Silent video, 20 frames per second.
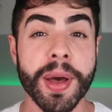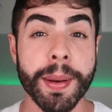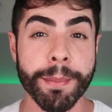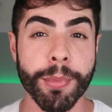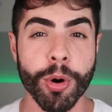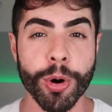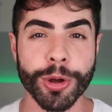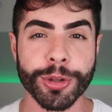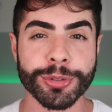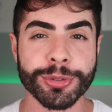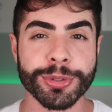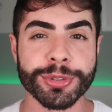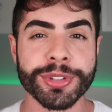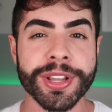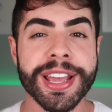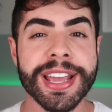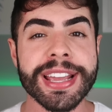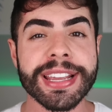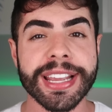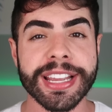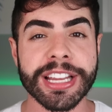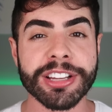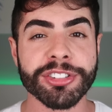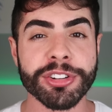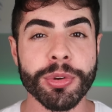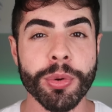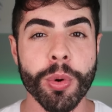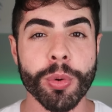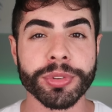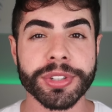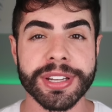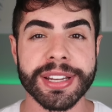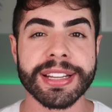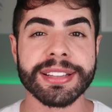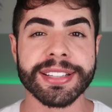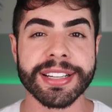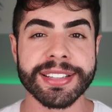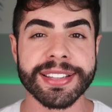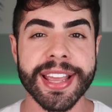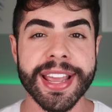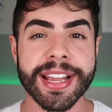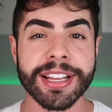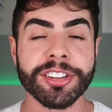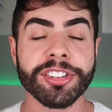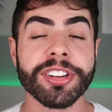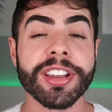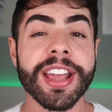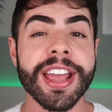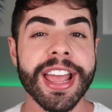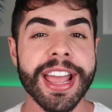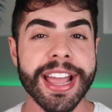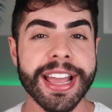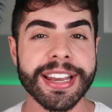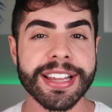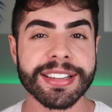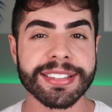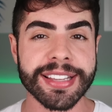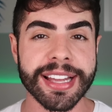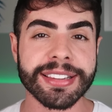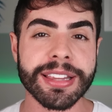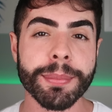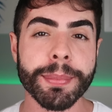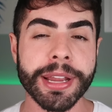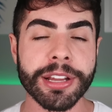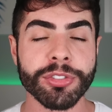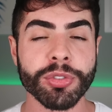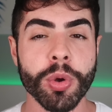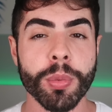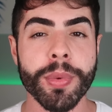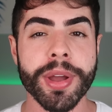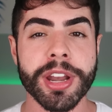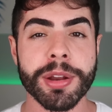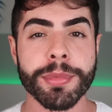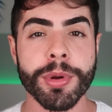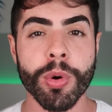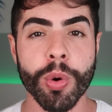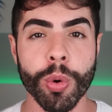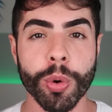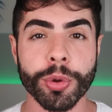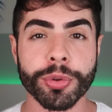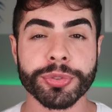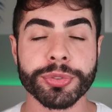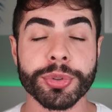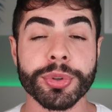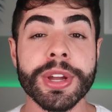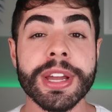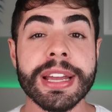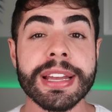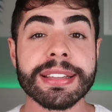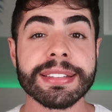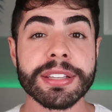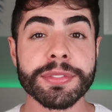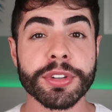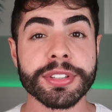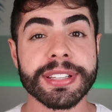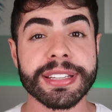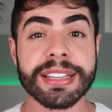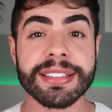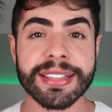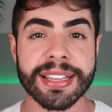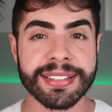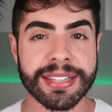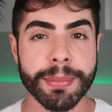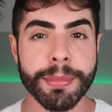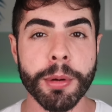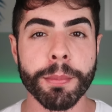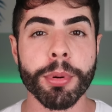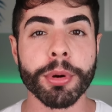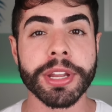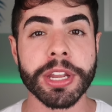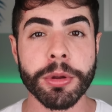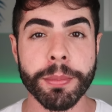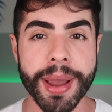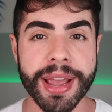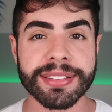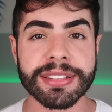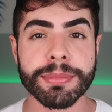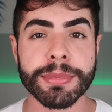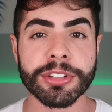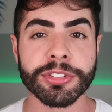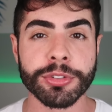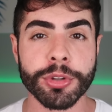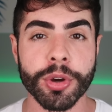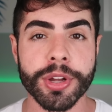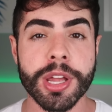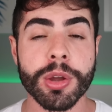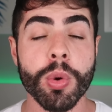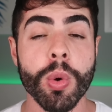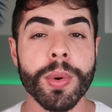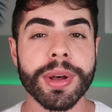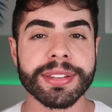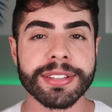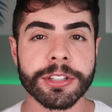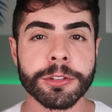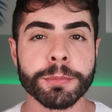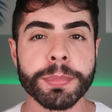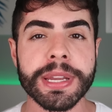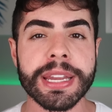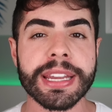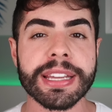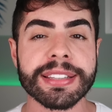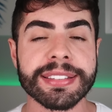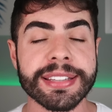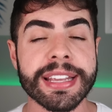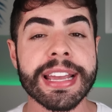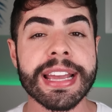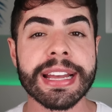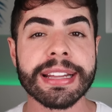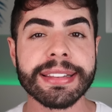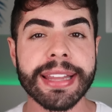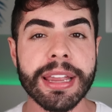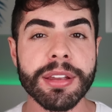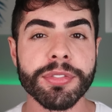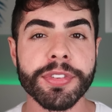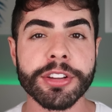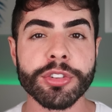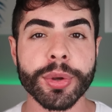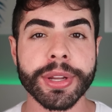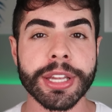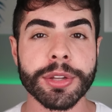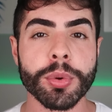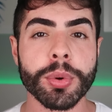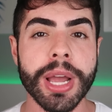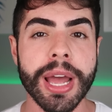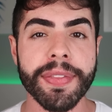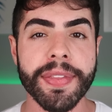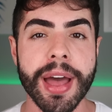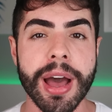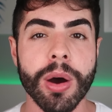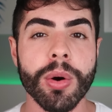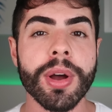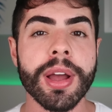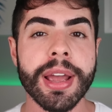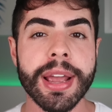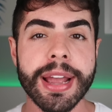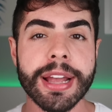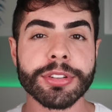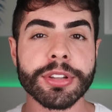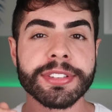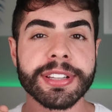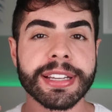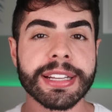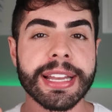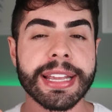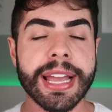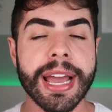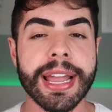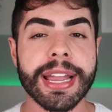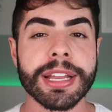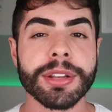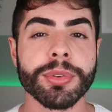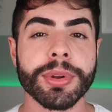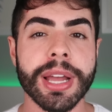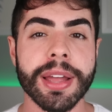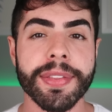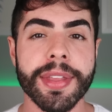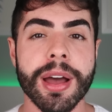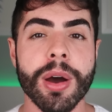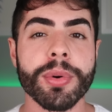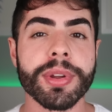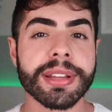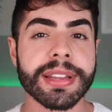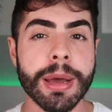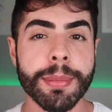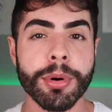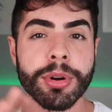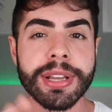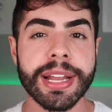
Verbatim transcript: famosos que a gente encontra na internet? Era exatamente como era meu rosto. Se você quiser saber um pouquinho mais da minha história com as espinhas, tem vídeo aqui no canal. É só você clicar aí no canal e dar uma